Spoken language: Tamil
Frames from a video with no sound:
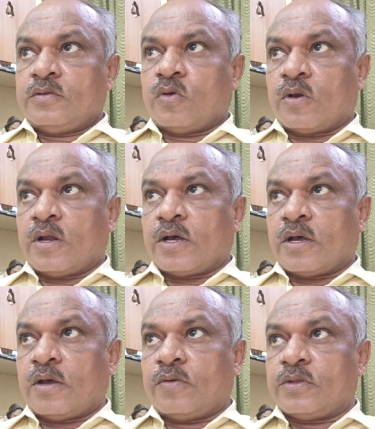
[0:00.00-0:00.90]

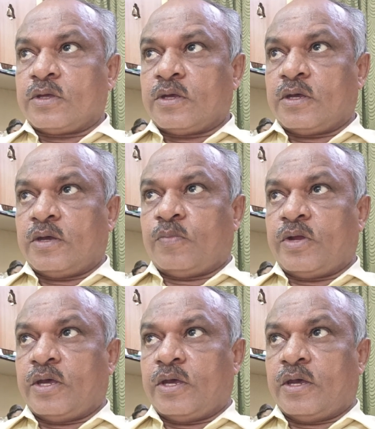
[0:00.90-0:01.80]
சொன்னாக்கா வந்து
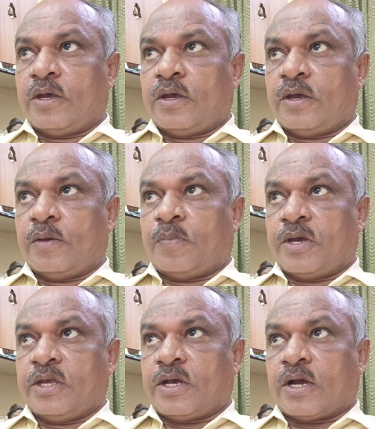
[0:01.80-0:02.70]
இப்படி
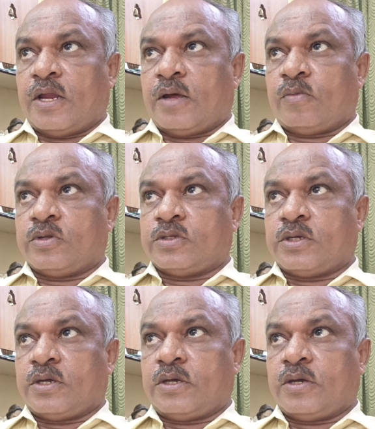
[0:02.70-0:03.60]
பையன் கல்யாணம்
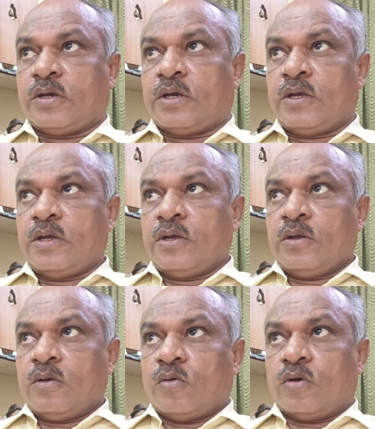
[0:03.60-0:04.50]
முடிஞ்சு
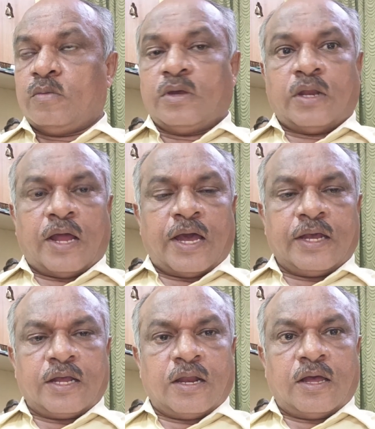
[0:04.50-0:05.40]
ஒன்றுமே
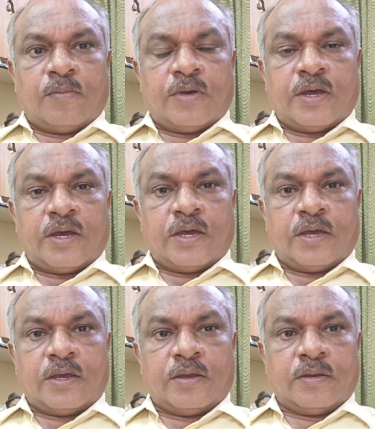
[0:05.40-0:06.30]
லாயக்கு
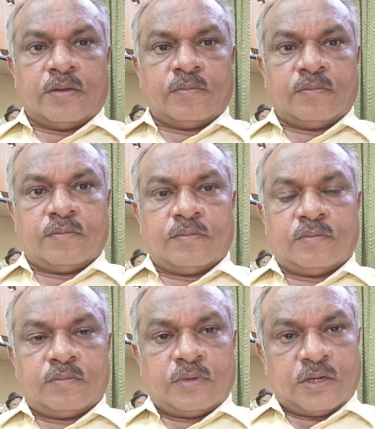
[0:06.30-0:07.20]
இல்லாமல்
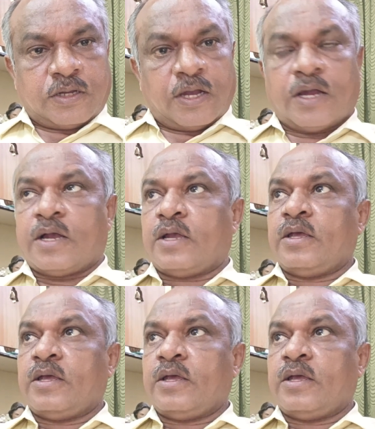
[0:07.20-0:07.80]
இருக்கான்